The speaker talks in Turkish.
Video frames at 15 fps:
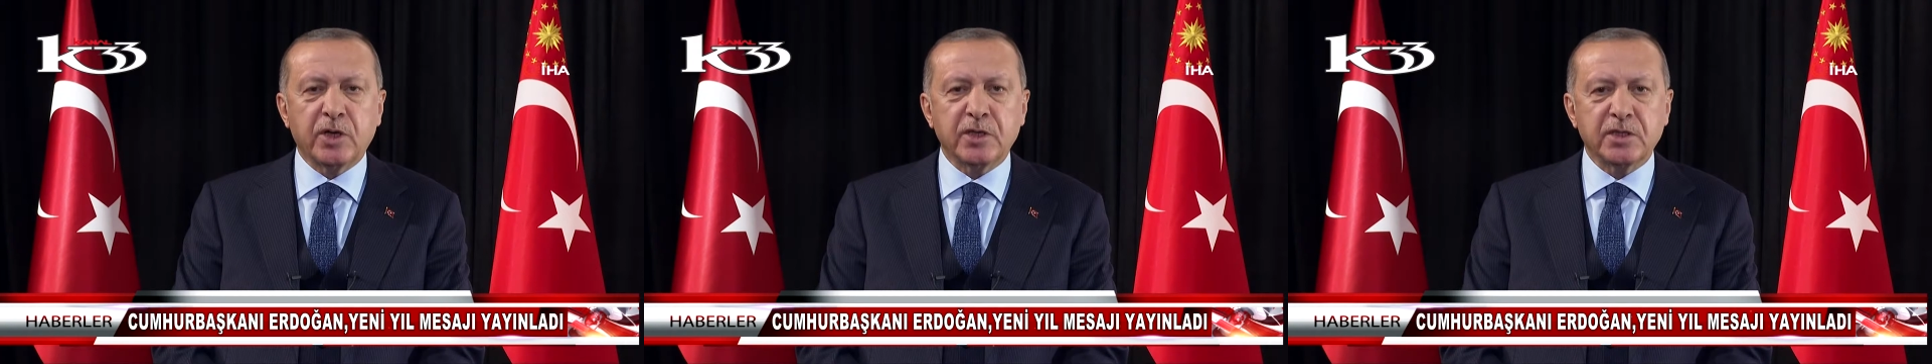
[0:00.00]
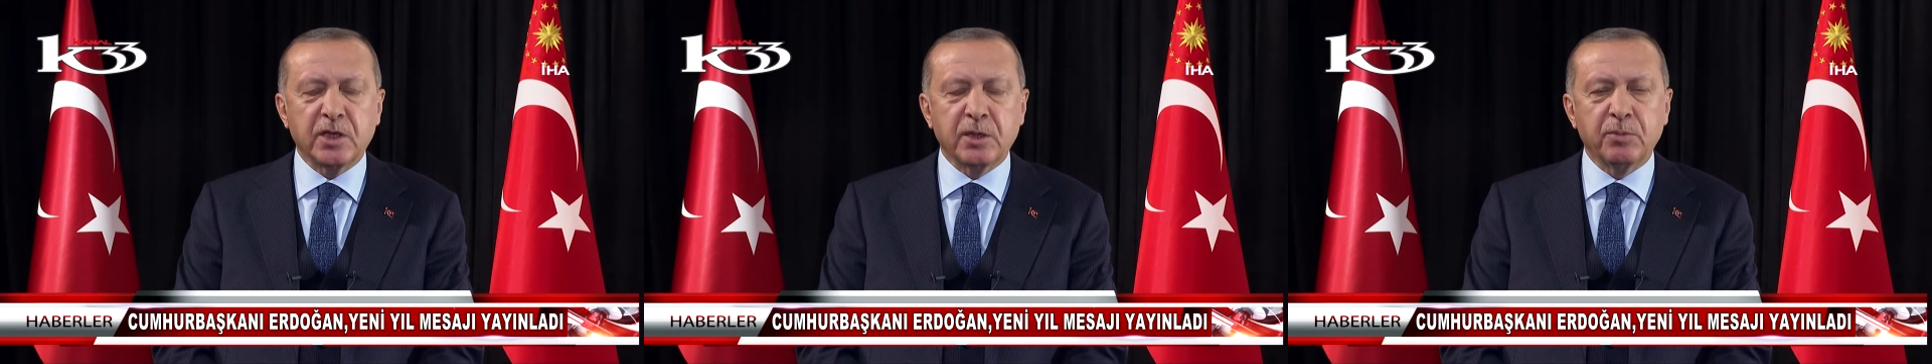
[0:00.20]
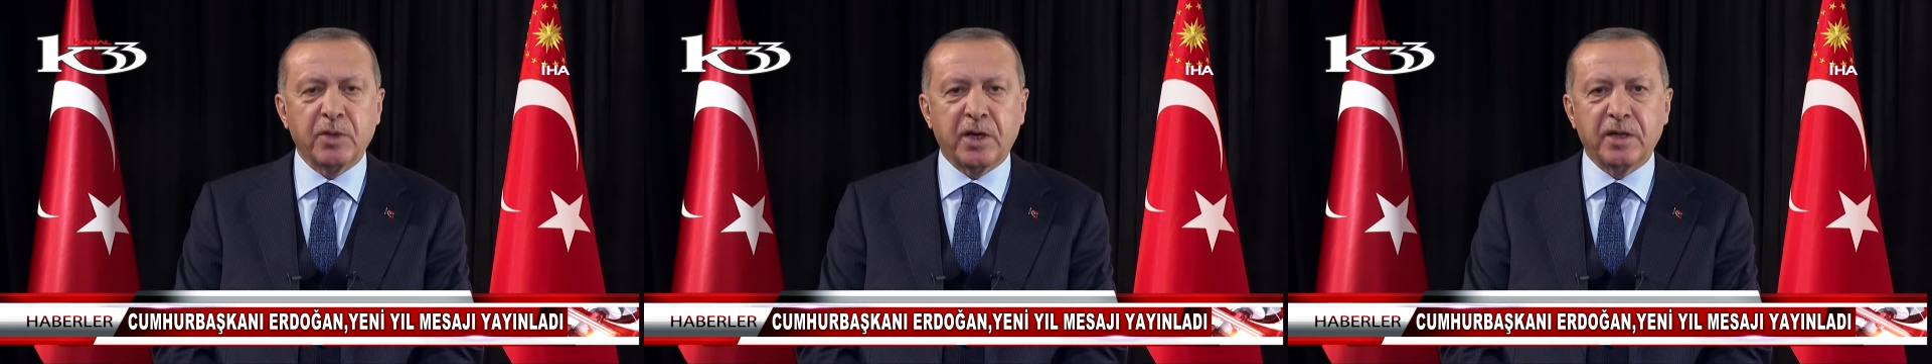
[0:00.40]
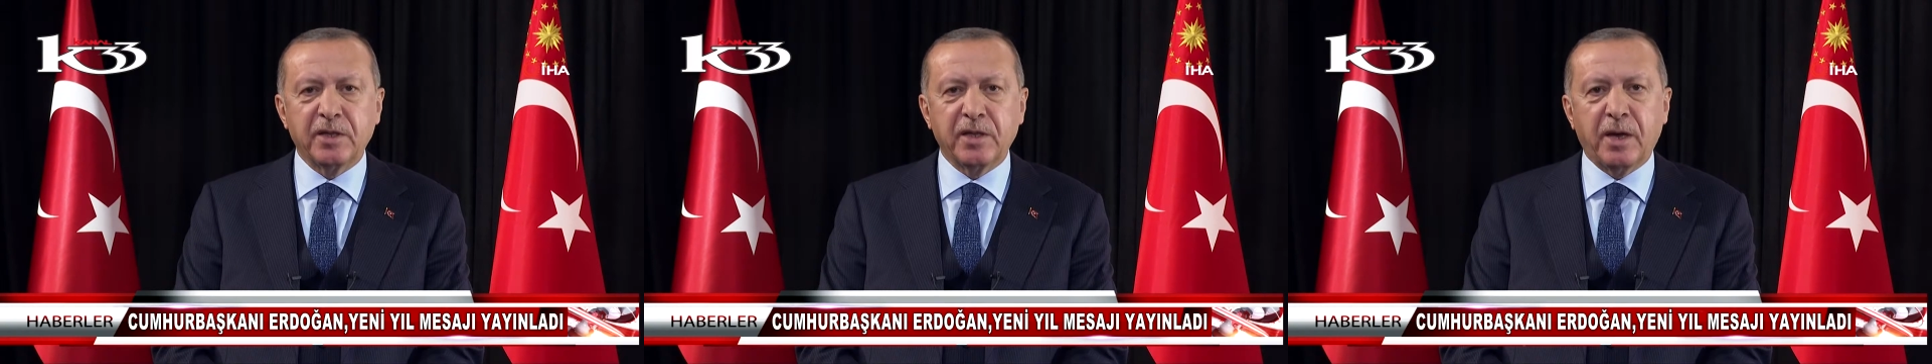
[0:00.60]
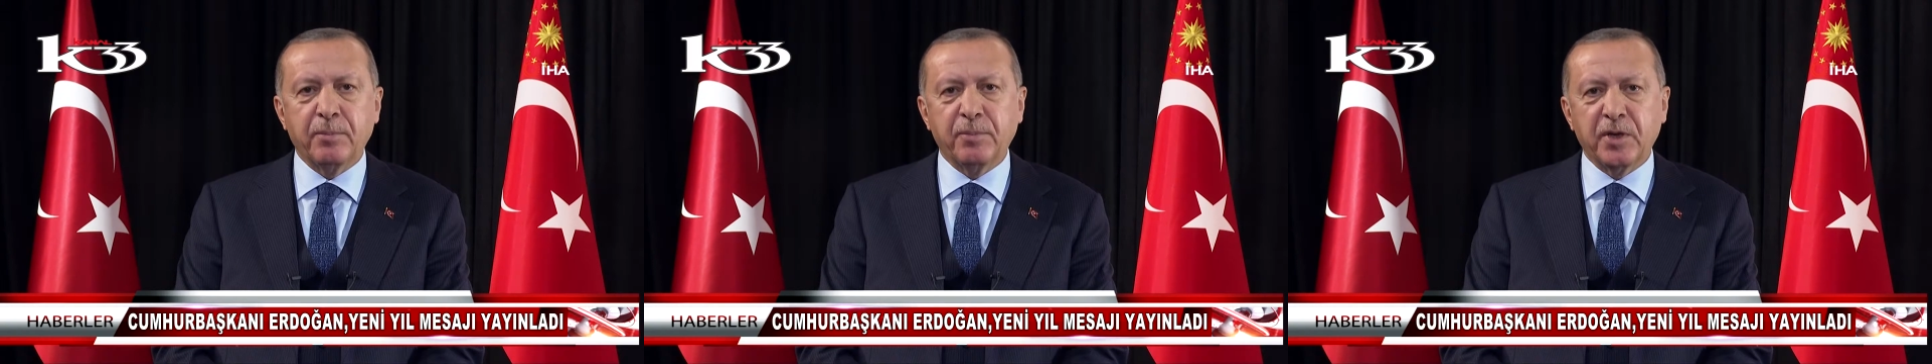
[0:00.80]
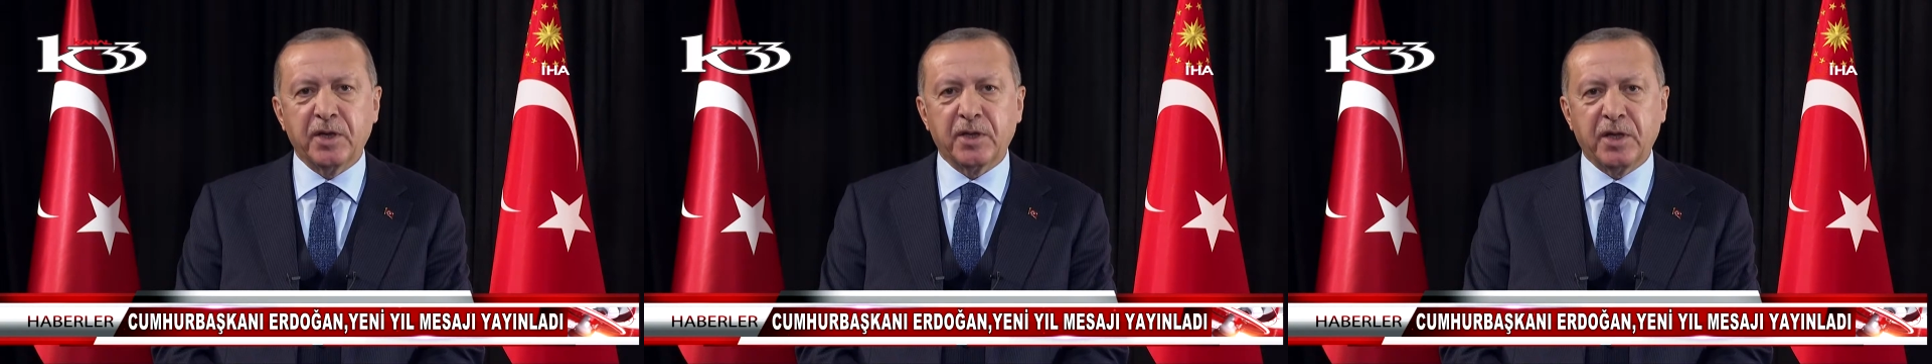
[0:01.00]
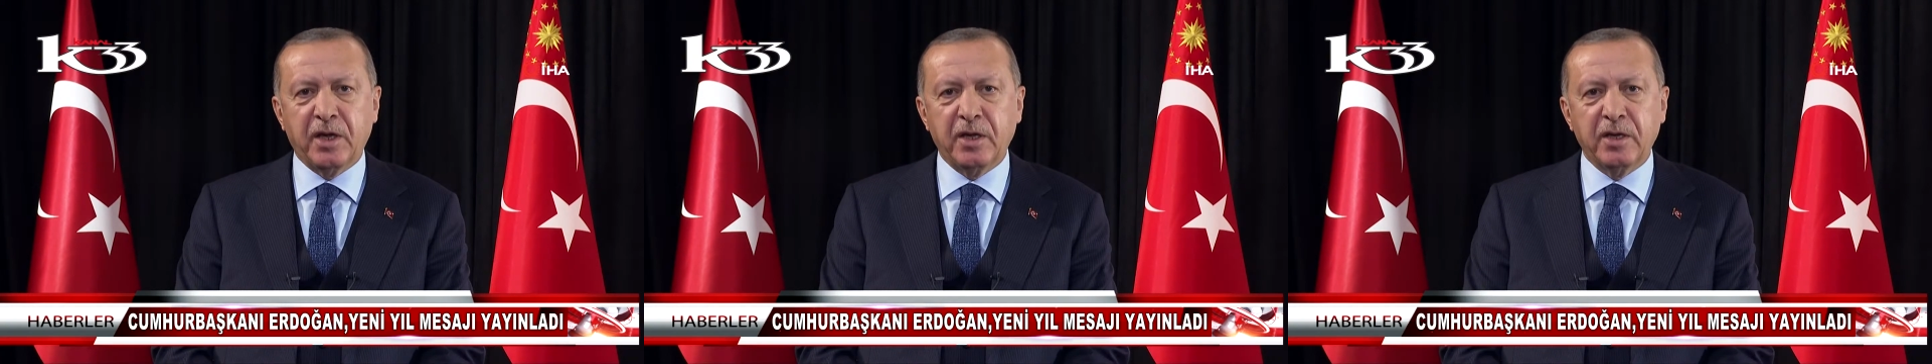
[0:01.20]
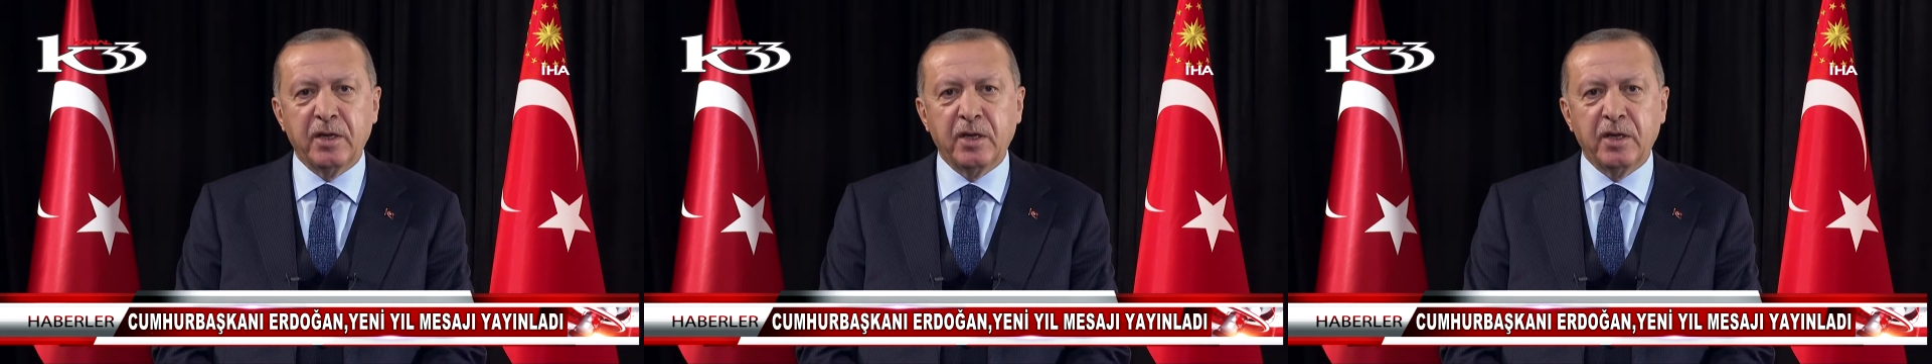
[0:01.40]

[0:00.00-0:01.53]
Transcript: kazanımlarından biri de